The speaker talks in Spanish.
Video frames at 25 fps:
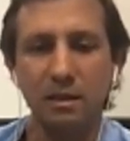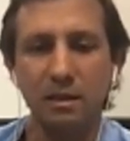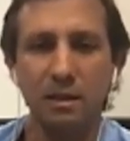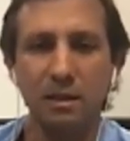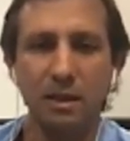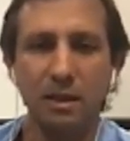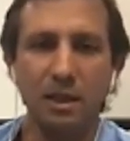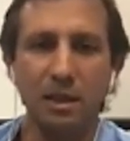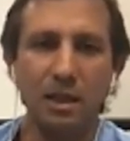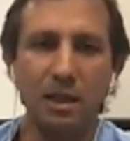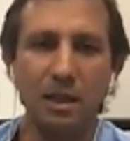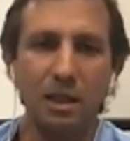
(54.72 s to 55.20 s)

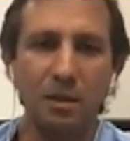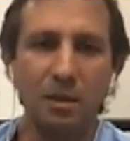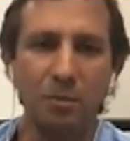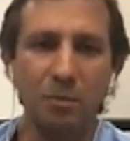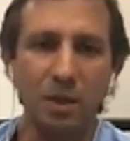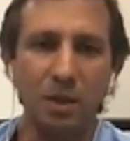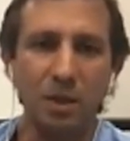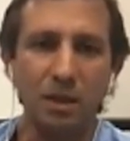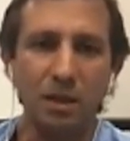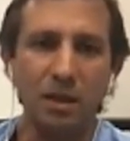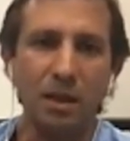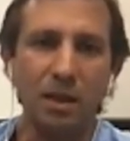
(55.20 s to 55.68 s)
y que
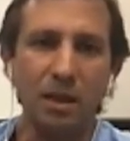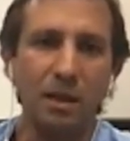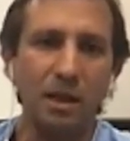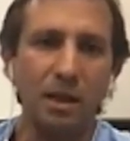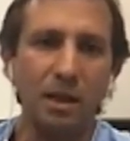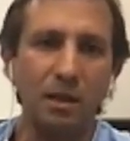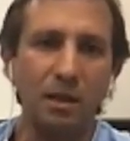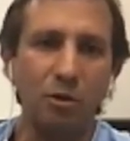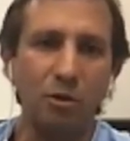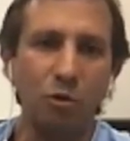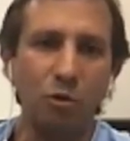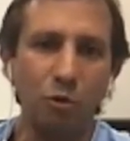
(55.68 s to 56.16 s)
pertenece
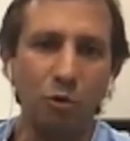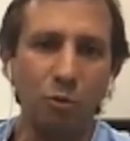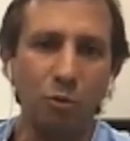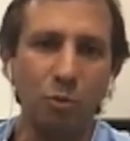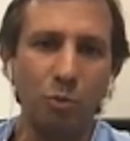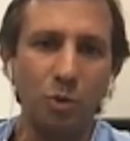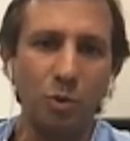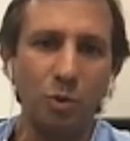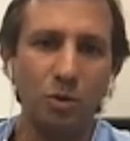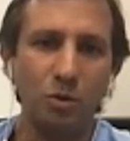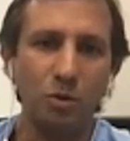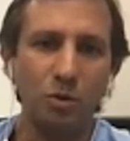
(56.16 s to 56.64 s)
al
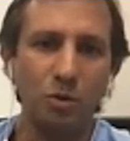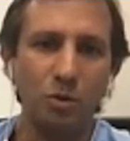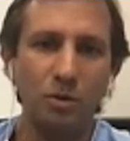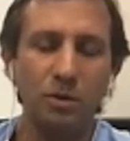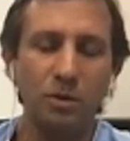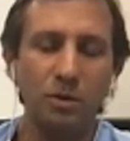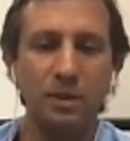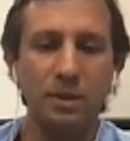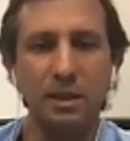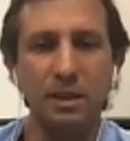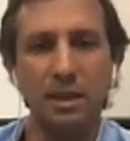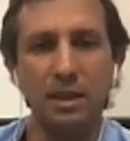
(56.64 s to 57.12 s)
grupo
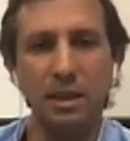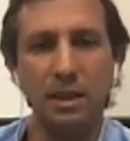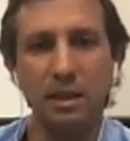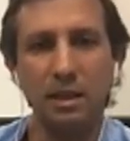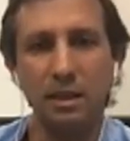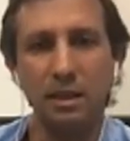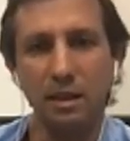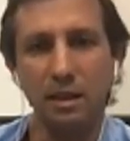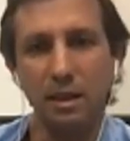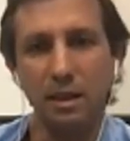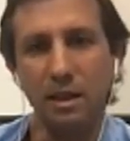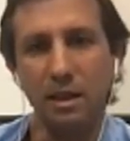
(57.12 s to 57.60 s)
del
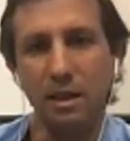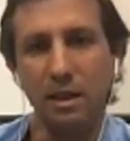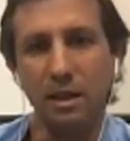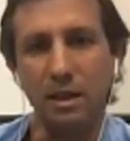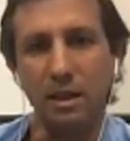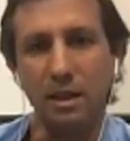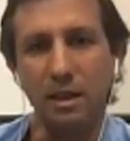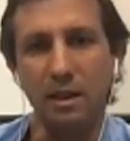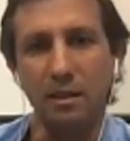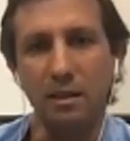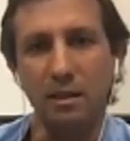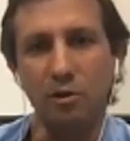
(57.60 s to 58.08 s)
de,
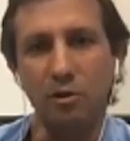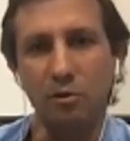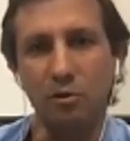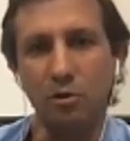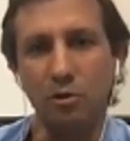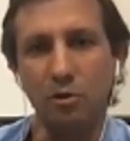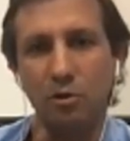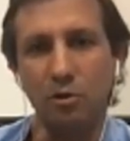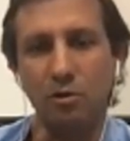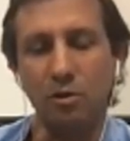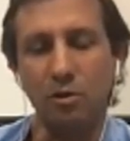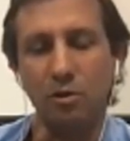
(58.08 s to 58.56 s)
eh, el
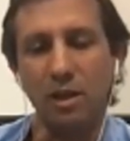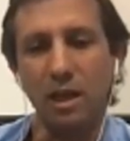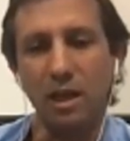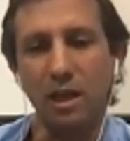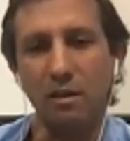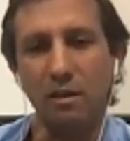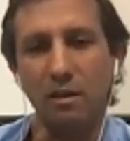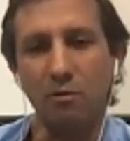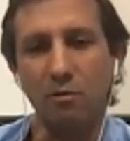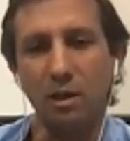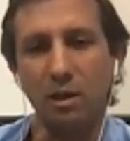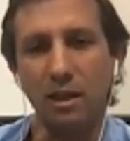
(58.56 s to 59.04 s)
doctor
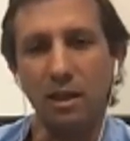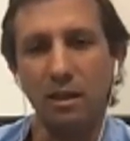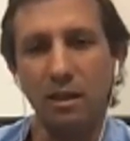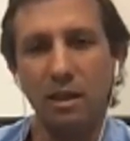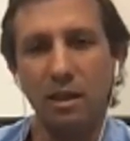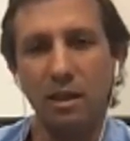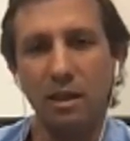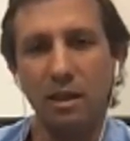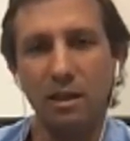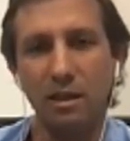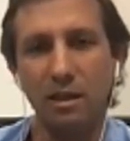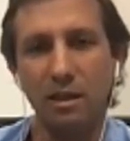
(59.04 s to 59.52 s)
González
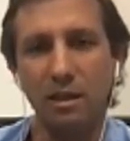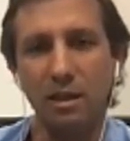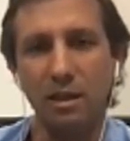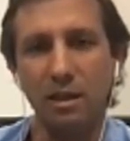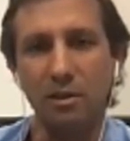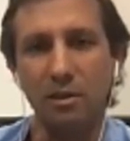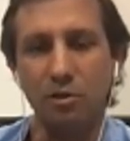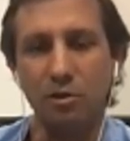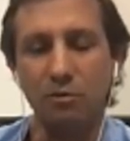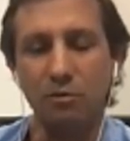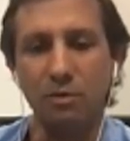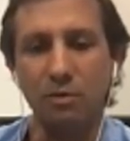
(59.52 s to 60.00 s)
Juanatey,
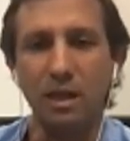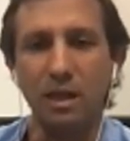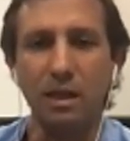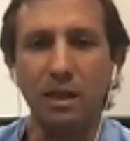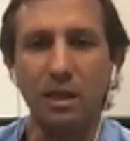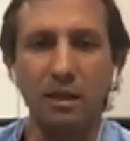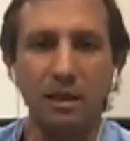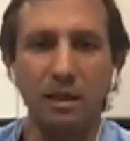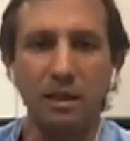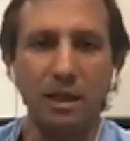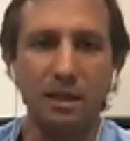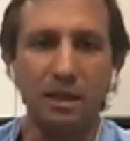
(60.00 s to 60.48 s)
quien nos
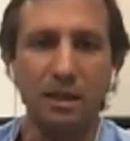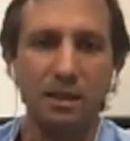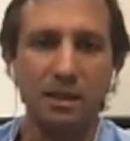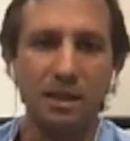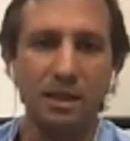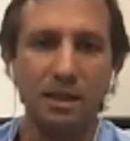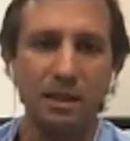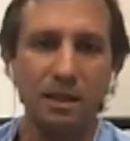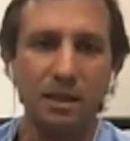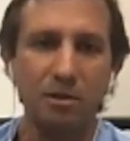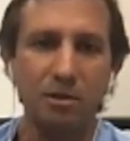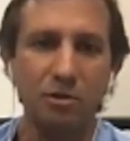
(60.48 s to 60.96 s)
va a
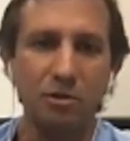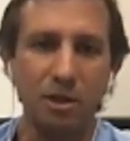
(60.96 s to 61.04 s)
resaltar los